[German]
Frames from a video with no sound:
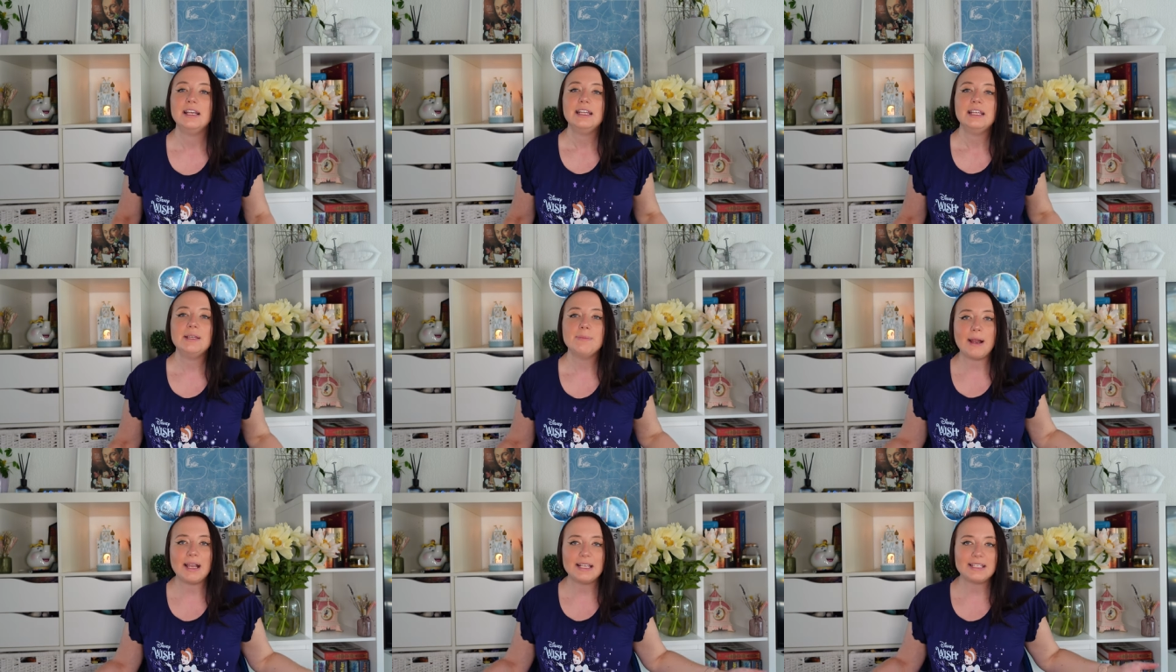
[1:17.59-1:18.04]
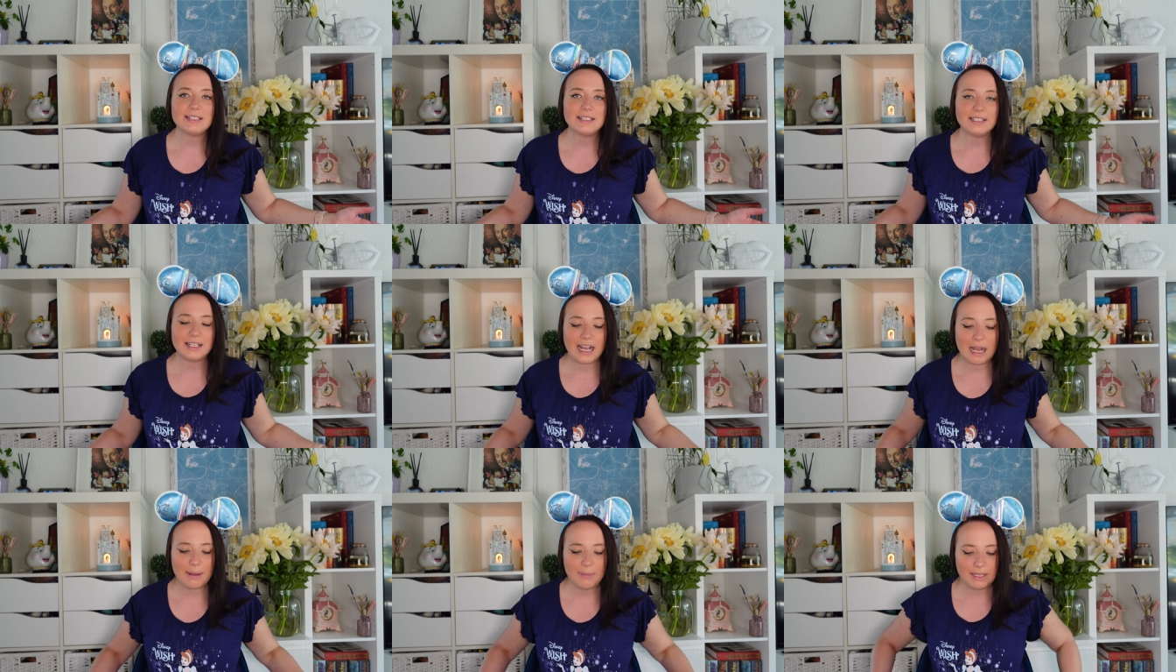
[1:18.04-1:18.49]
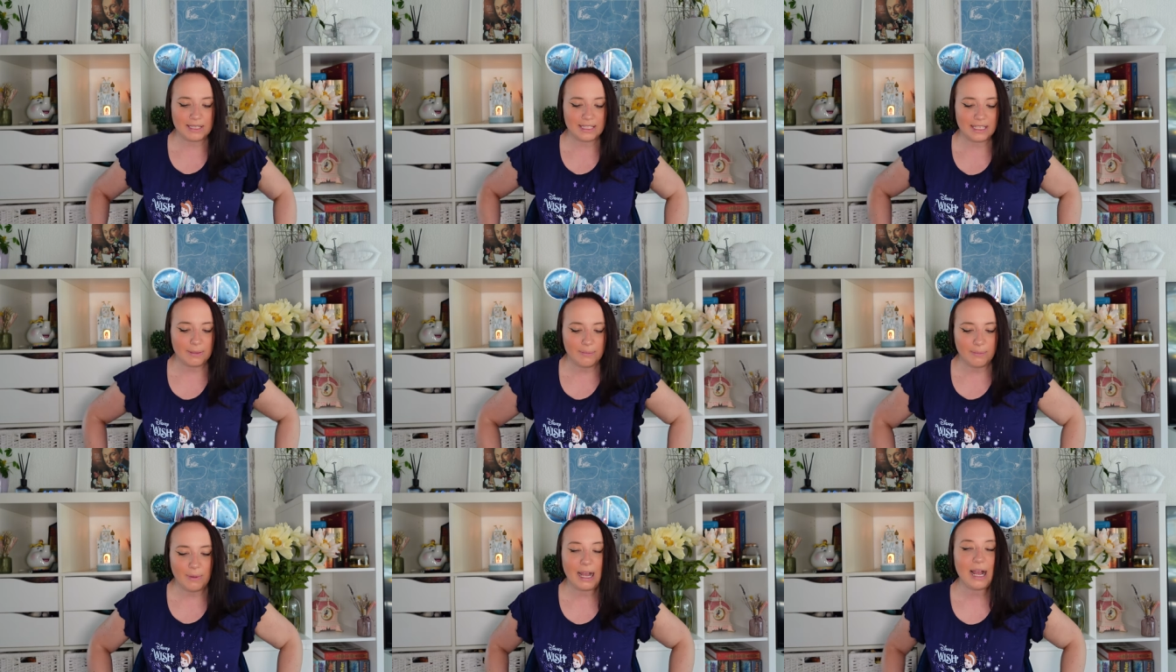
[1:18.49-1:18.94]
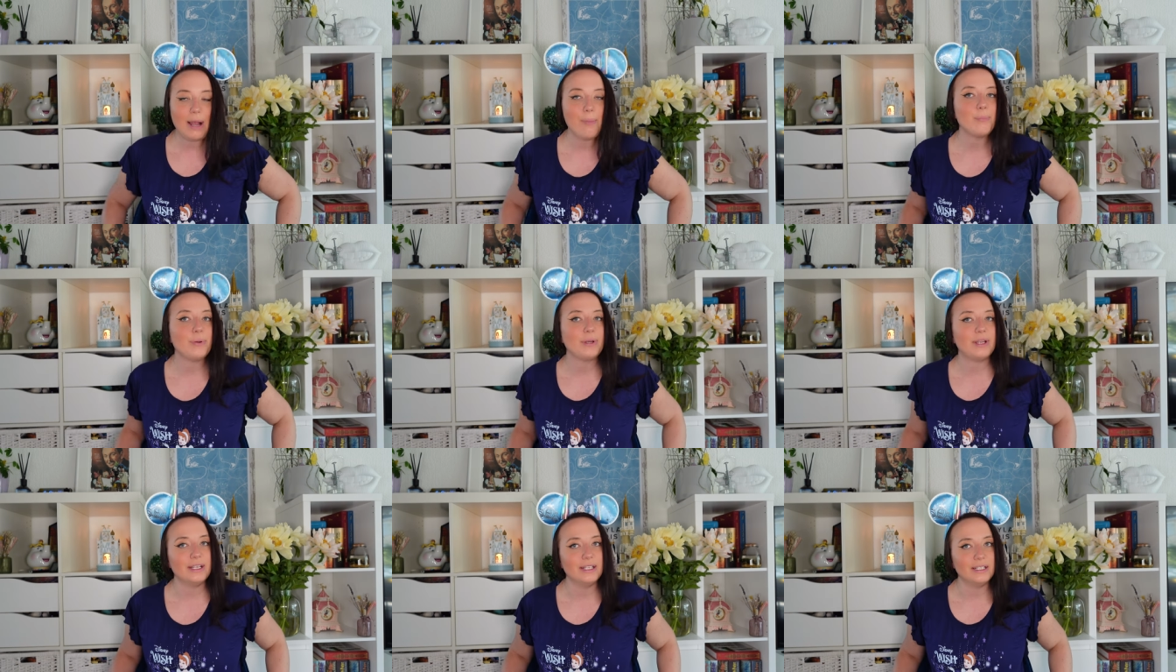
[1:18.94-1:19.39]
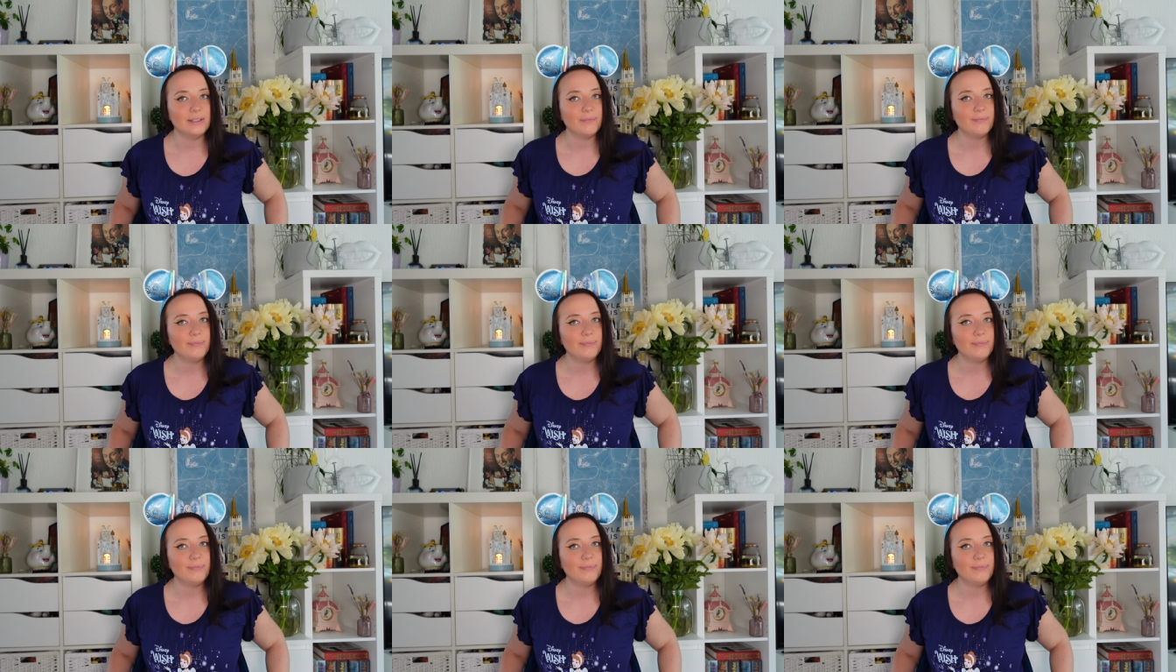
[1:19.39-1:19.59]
Die meisten kamen jetzt im April.